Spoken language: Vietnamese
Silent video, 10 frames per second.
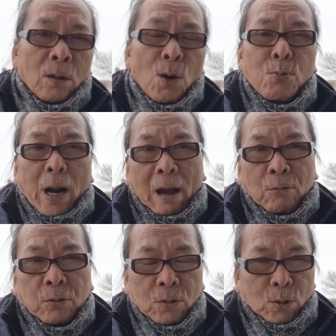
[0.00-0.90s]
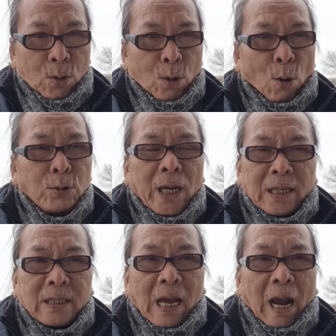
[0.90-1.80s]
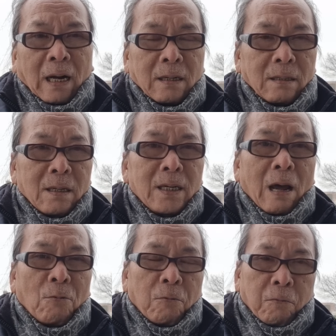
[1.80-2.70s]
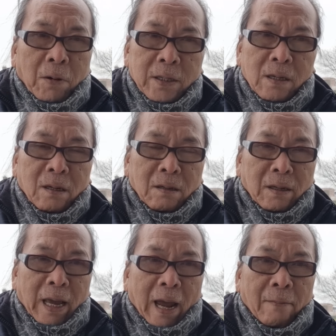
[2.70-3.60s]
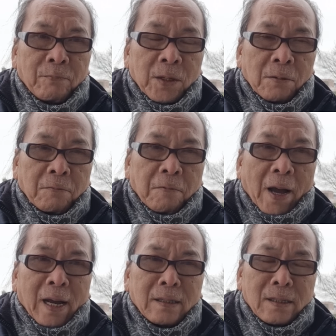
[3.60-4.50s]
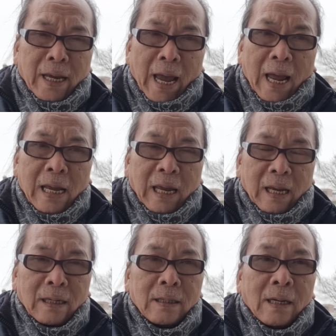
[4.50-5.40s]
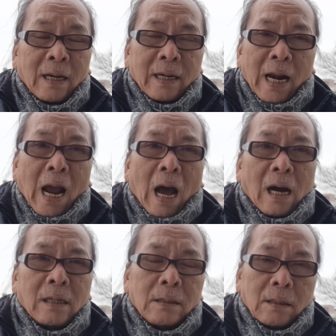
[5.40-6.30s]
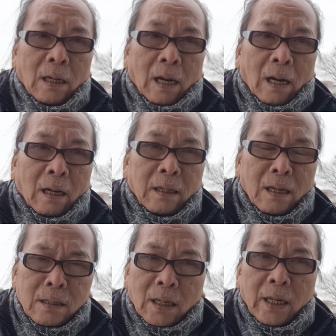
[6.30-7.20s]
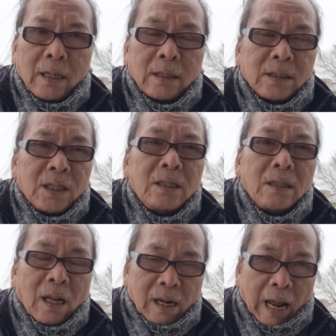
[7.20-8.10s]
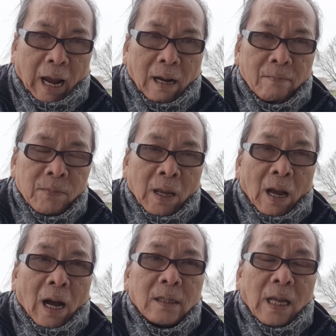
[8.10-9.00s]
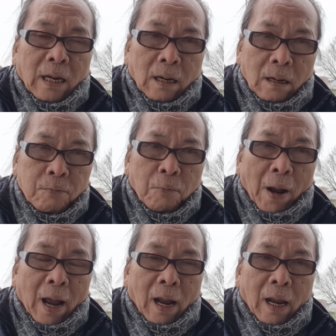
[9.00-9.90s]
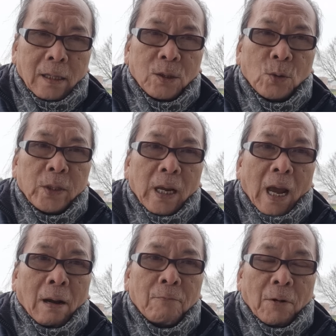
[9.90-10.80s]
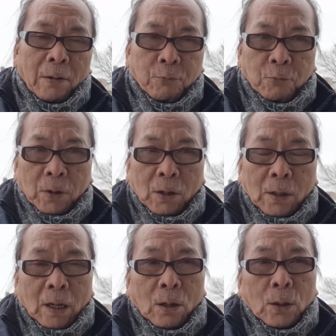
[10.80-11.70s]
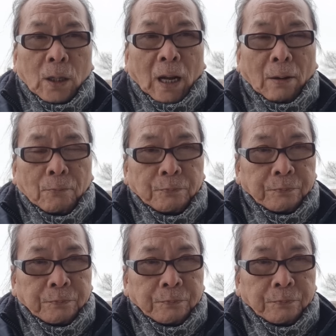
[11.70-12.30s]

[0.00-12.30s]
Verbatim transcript: lúc nào cũng sẵn sàng đương đầu với người Nga và người Nga hiện đang ở, ở ờ, những người sinh tị nạn ở tại Litva, Estonia và uh,